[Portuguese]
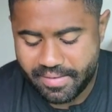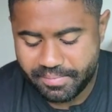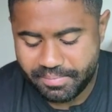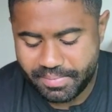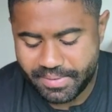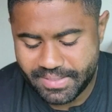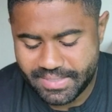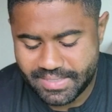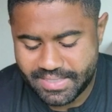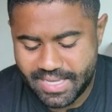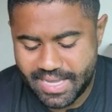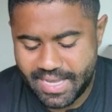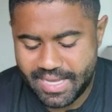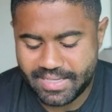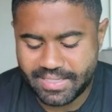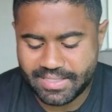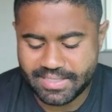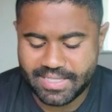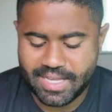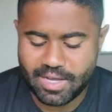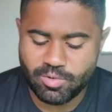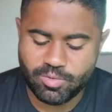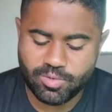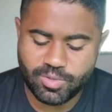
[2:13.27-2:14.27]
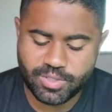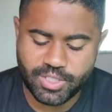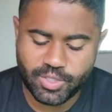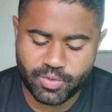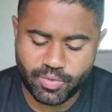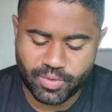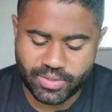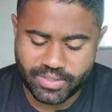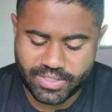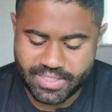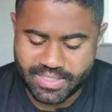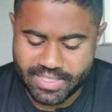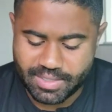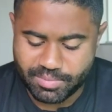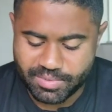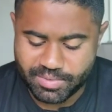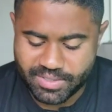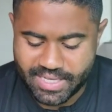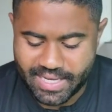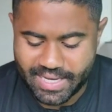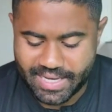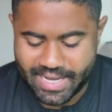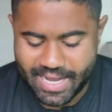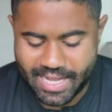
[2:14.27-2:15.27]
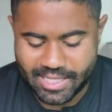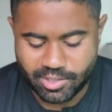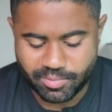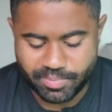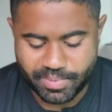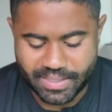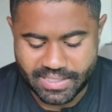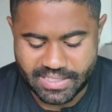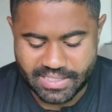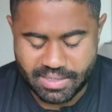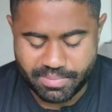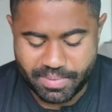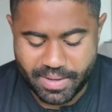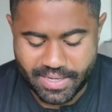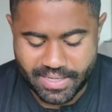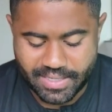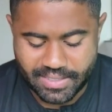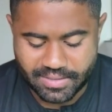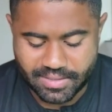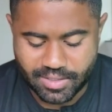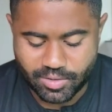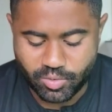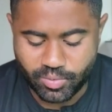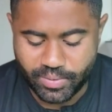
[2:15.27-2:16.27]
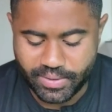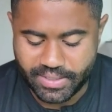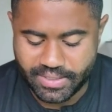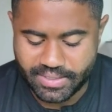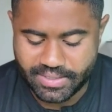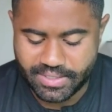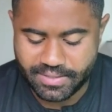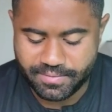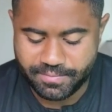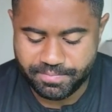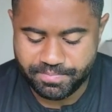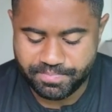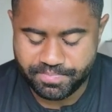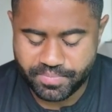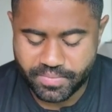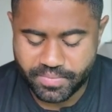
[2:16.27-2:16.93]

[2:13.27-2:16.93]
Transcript: Pensar na saúde quando estamos cercados pelas aparências da doença,